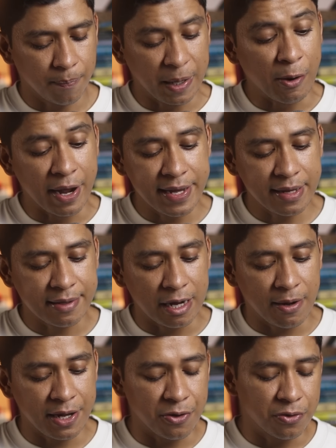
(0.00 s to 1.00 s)
Pero ahí
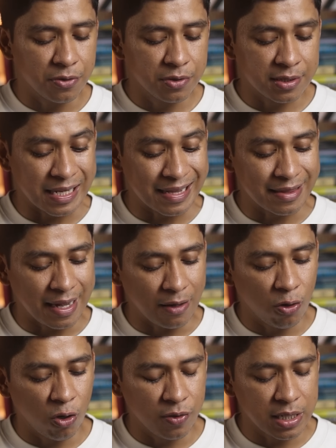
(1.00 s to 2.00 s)
estaba yo,
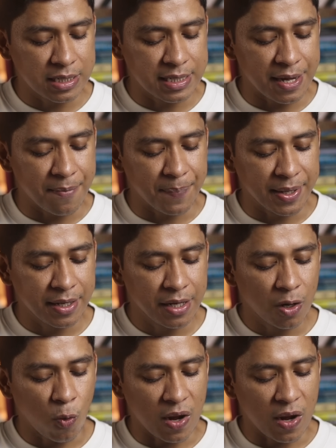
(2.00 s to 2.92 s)
sentado donde siempre,